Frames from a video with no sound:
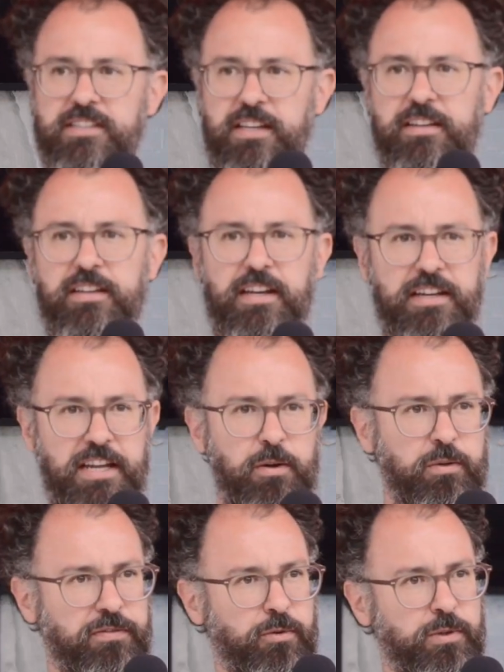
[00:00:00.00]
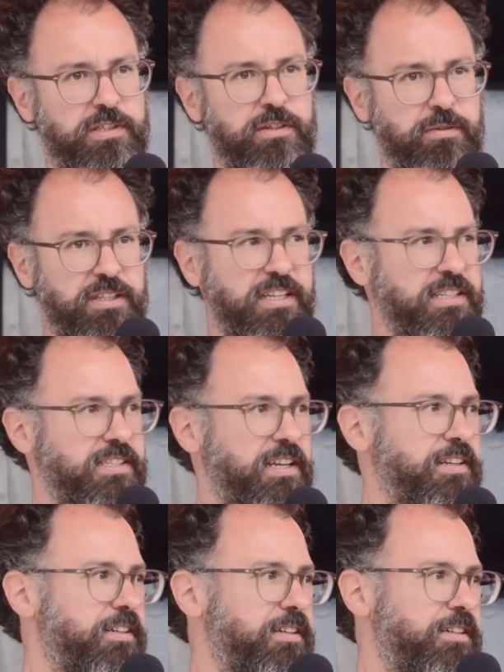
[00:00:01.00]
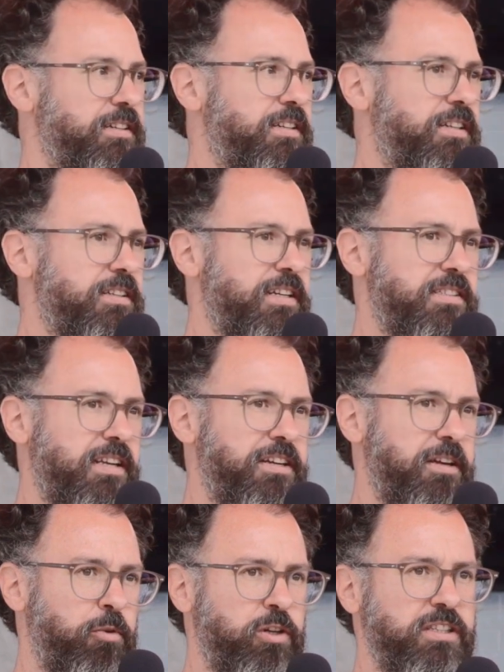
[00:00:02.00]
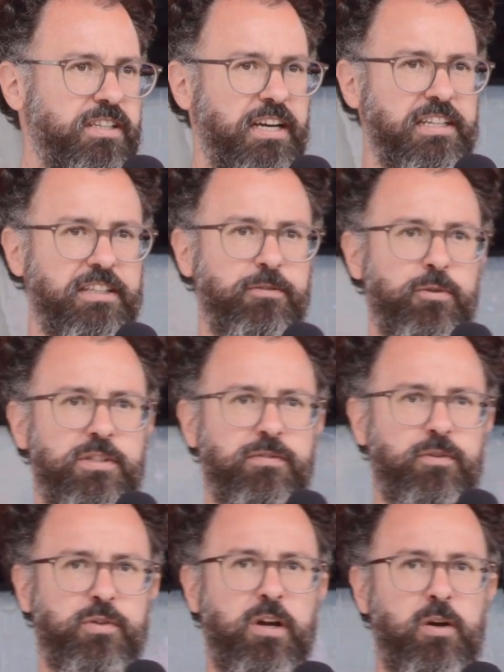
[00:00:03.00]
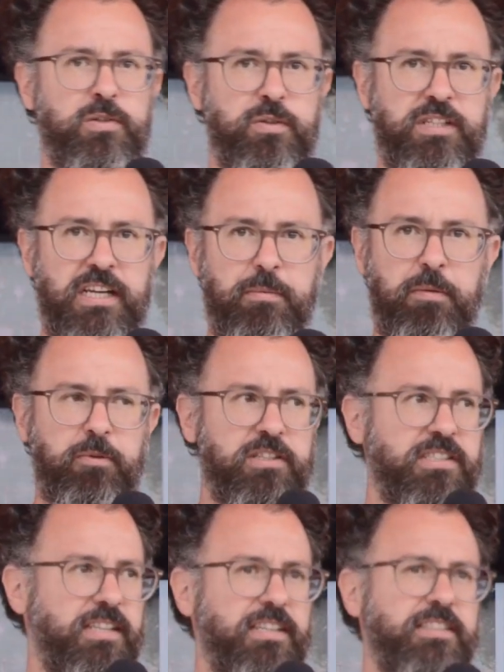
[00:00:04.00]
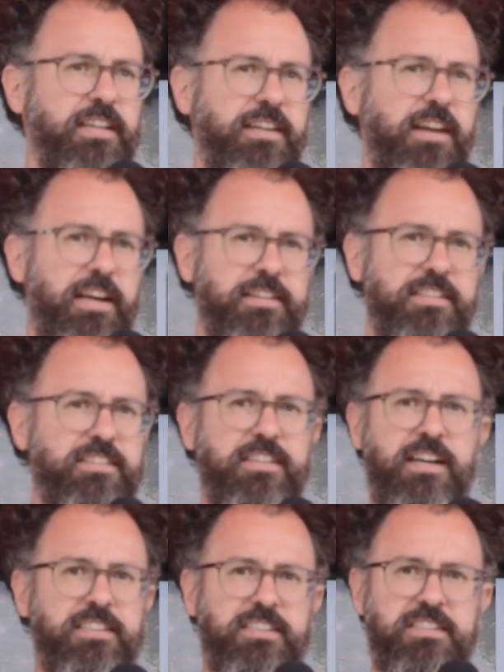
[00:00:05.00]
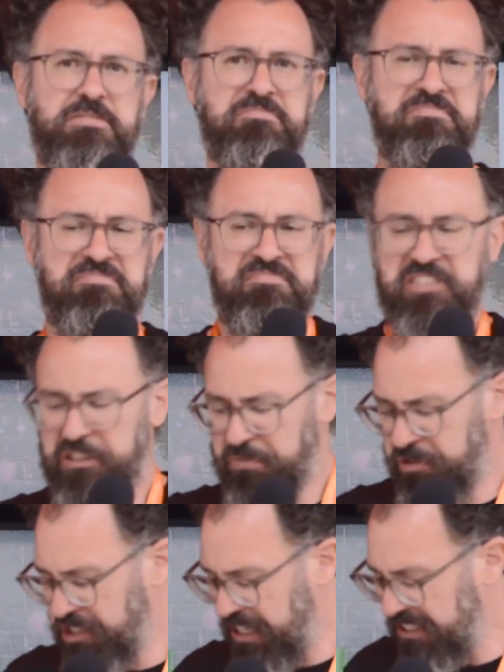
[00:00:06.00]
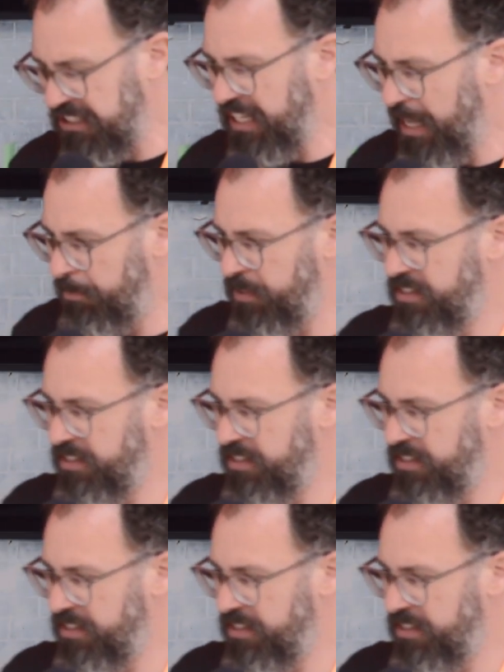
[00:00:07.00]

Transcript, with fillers: ganz andere Ernährung gewöhnt sind und die ganz andere, ganz andere Möglichkeiten gewöhnt sind von zu Hause, die aber plötzlich Sachen kennenlernen, die sie gar nicht, die es für sie gar nicht gab